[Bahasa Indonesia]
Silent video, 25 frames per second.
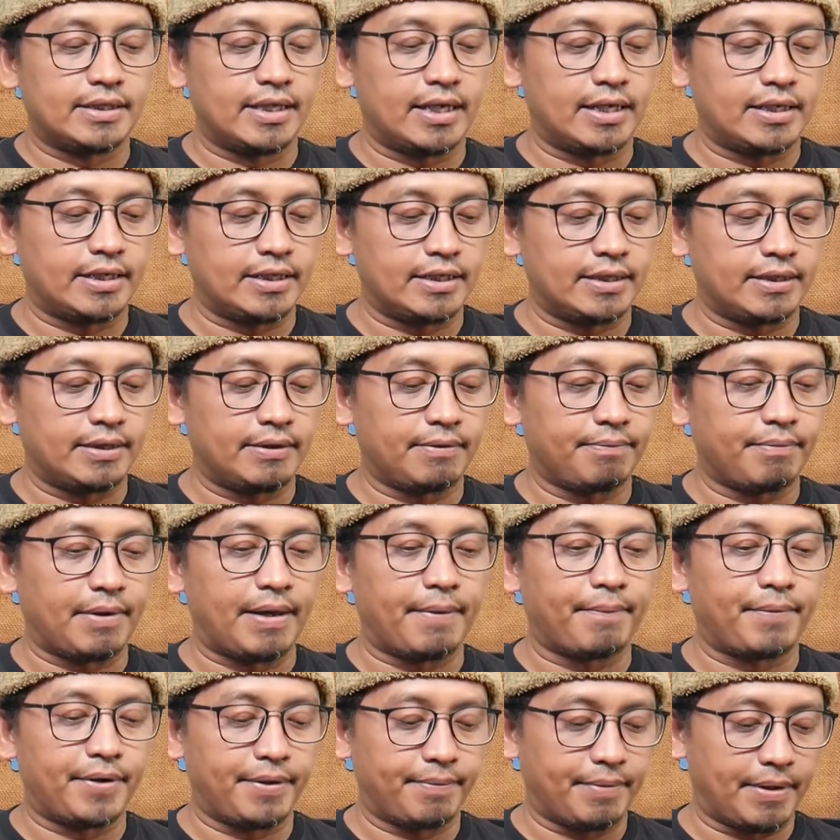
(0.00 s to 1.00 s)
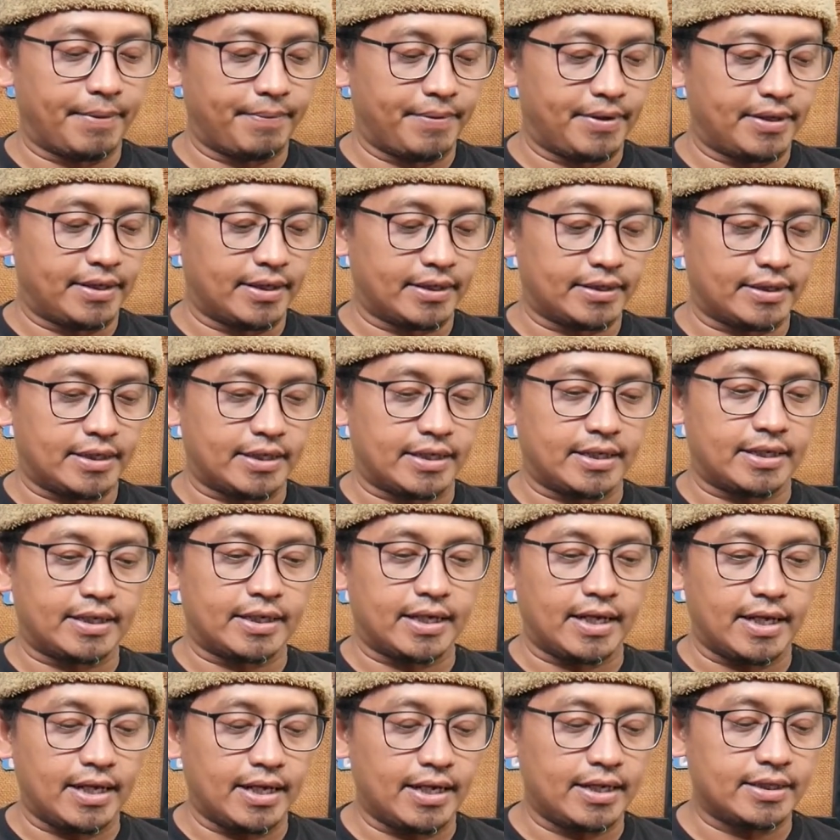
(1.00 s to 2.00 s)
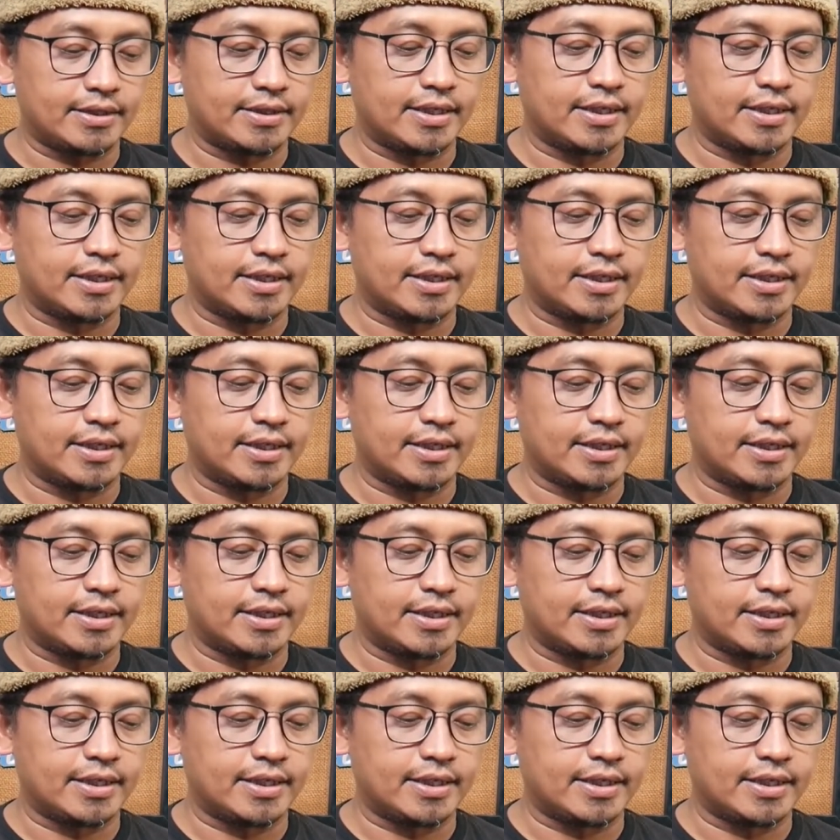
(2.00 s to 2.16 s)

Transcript: dari pabrik-pabrik yang terkenal.